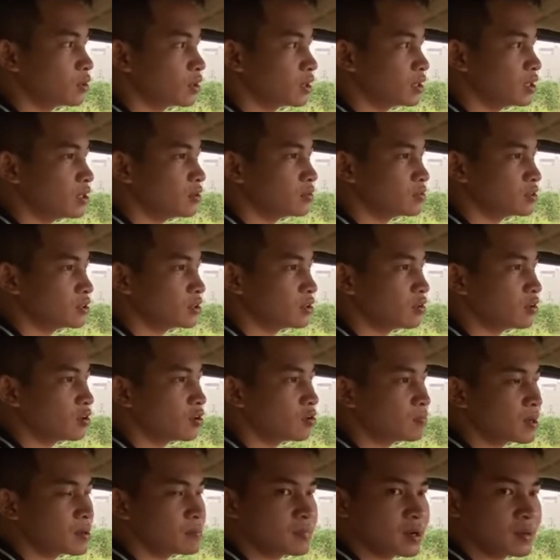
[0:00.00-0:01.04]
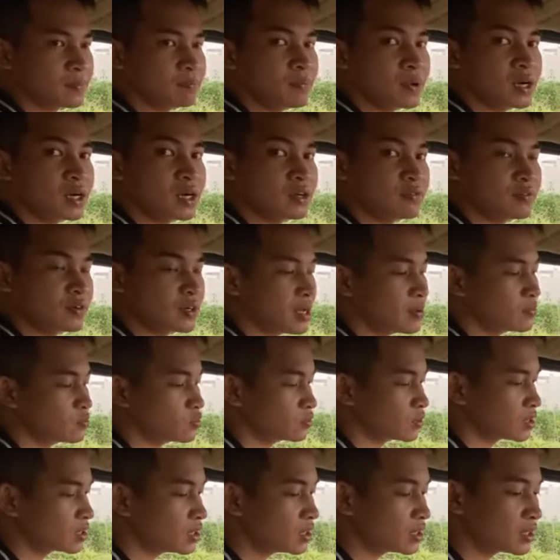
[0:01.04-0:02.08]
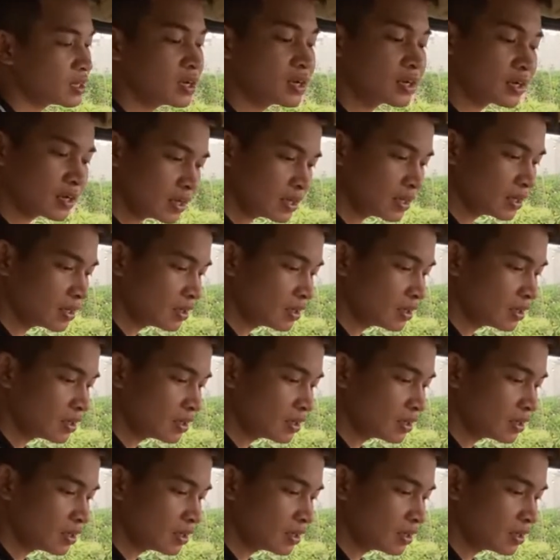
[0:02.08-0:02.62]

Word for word: cái điều gì đó không may mắn mà người Việt Nam chúng ta rất là kiêng kỵ.